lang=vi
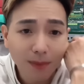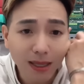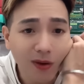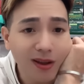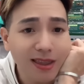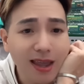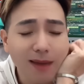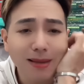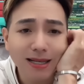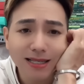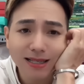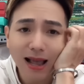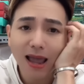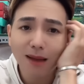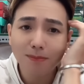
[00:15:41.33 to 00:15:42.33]
mày tỏ vẻ
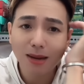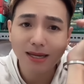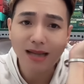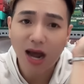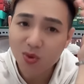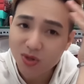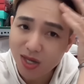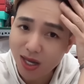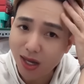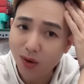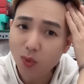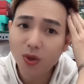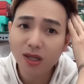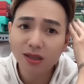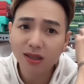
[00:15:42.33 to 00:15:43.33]
mày sang mày đạo
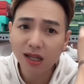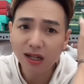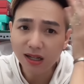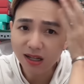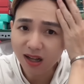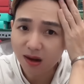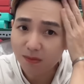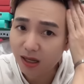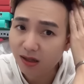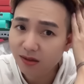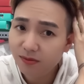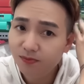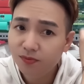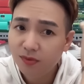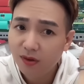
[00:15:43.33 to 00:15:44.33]
diễn uy tín đâu mà
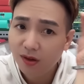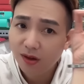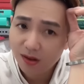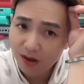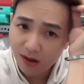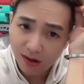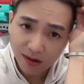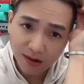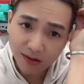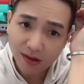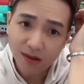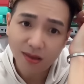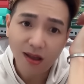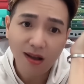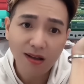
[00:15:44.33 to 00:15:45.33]
nhất nhất
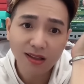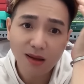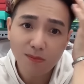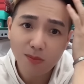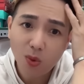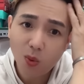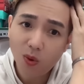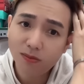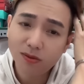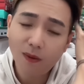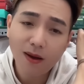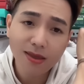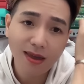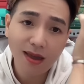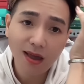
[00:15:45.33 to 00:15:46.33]
ta tới người ta mua ăn
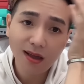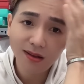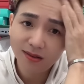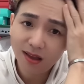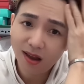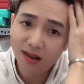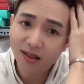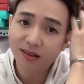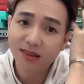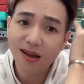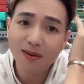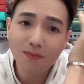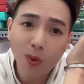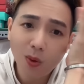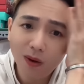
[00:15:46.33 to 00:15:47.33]
bó nhang hay là
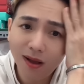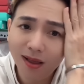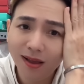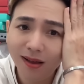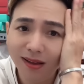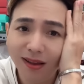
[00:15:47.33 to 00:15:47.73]
người ta mua